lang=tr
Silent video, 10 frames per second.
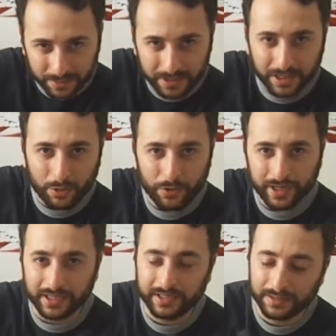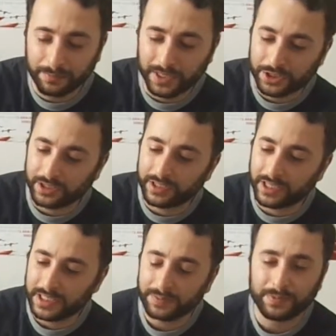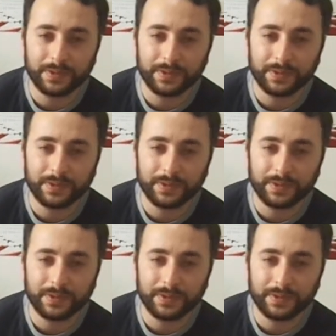bir sıraya koyarak parçaları kesip